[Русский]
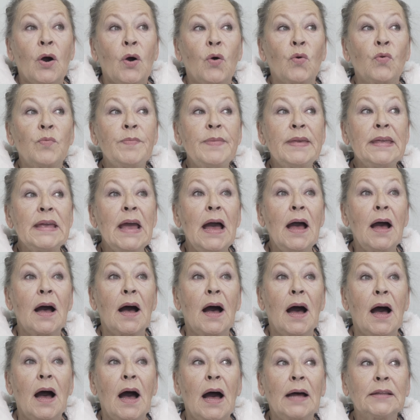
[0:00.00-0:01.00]
У меня
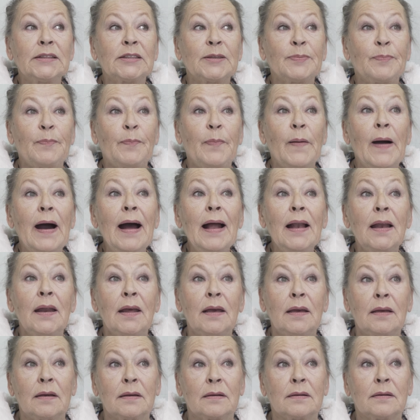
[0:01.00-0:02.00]

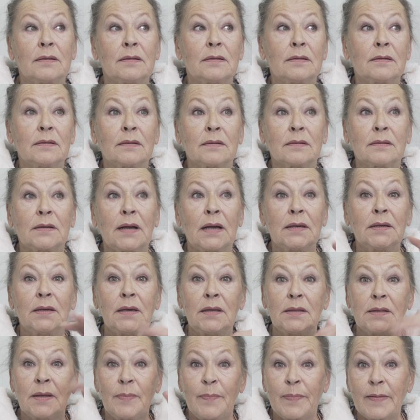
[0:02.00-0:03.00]
отпали
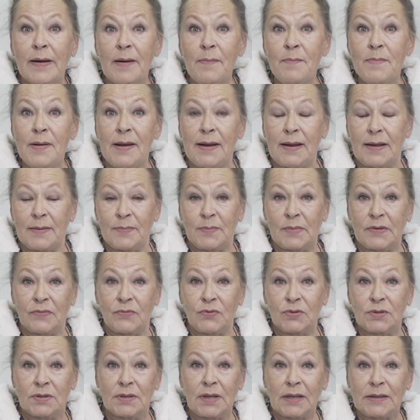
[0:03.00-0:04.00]
какие-то проблемы
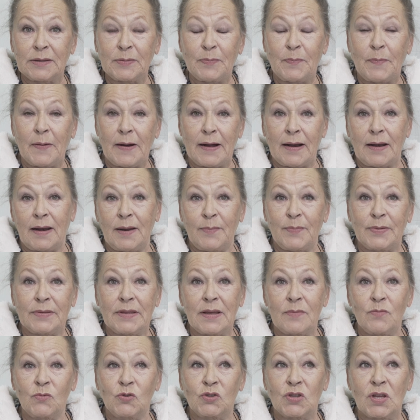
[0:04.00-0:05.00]
вот отпали,
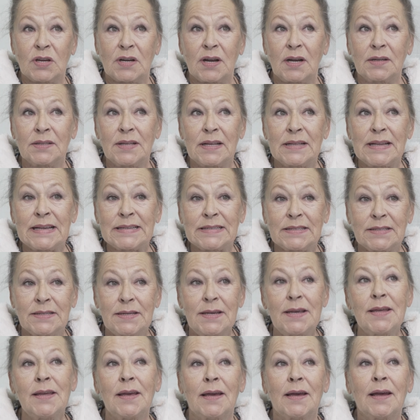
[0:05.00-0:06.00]
потому что когда на
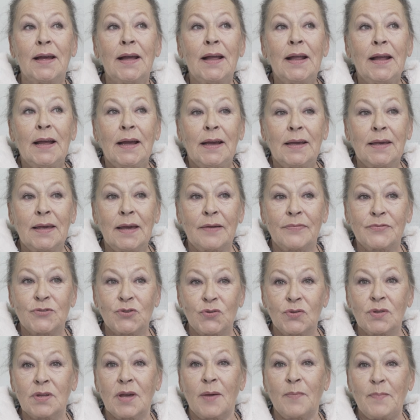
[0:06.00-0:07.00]
сцене, я
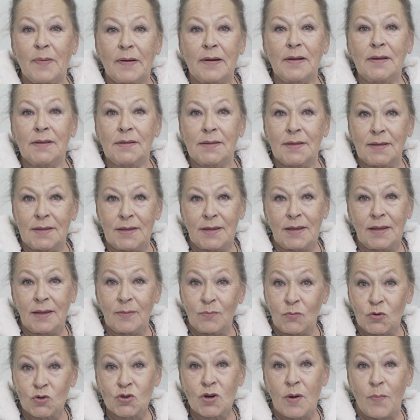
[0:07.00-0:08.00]
все-таки про это
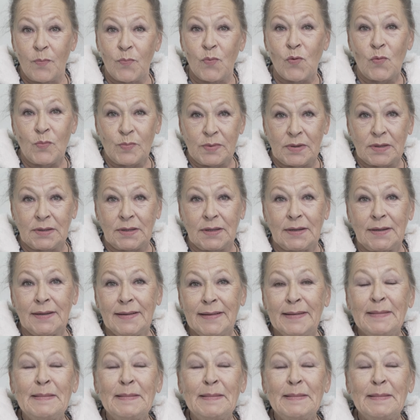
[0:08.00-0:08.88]
немножко помнила.